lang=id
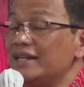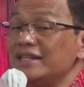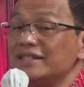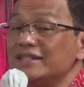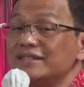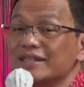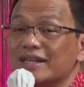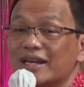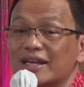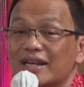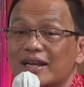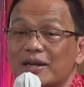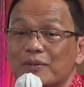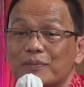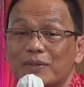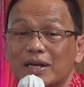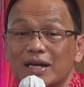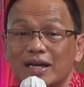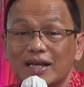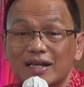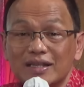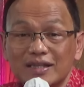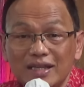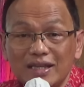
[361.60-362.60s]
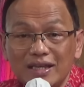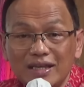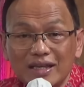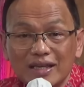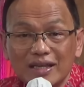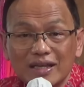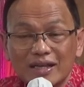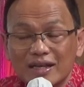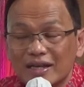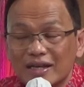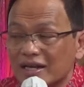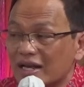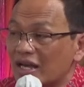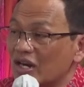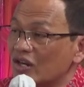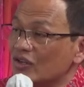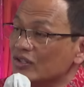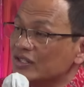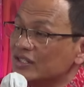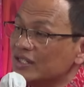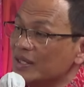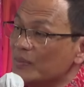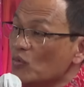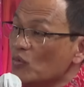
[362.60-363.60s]
sekarang mengerti kalau
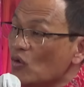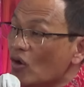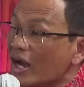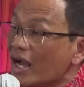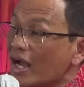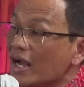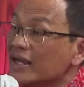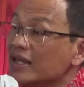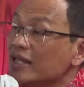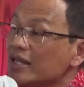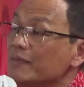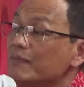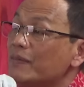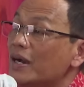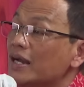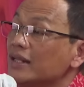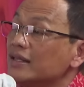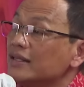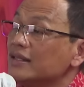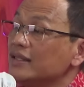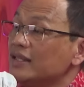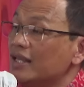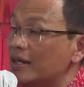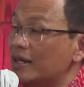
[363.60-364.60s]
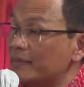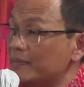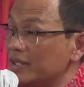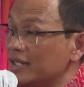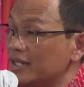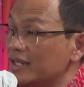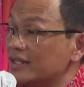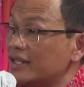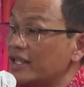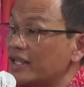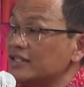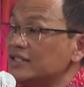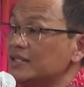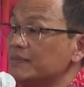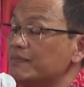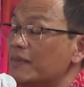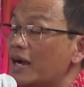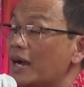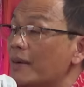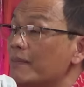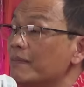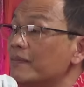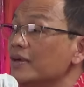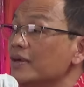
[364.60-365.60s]
semua akibat yang menyertai
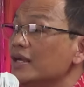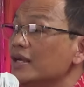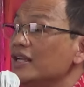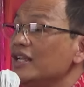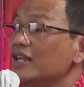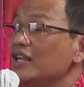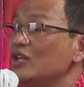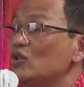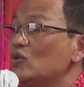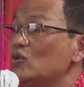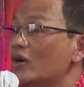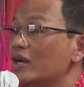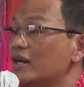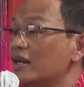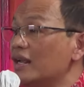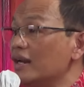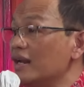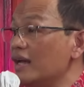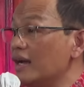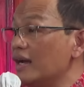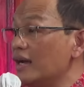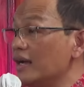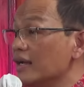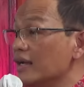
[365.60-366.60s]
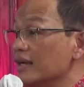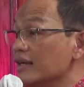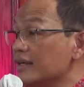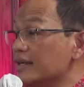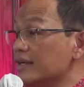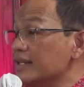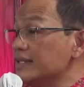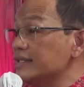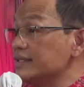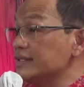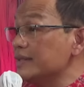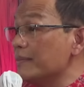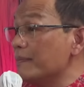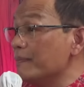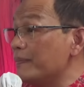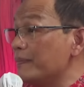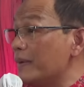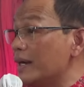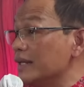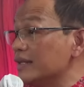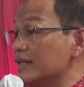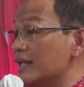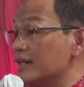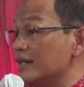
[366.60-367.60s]
sebab itu adalah
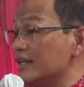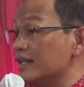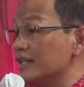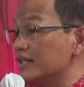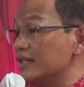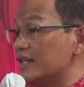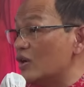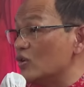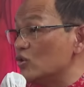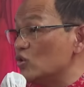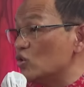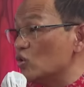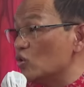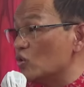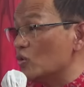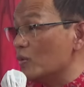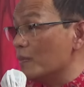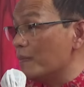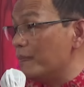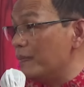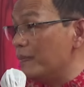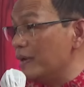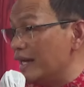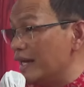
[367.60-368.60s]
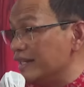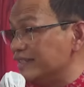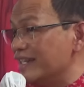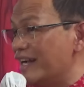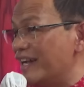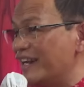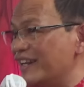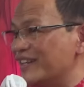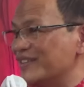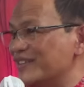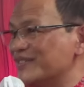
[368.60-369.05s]
kesempatan kita untuk belajar.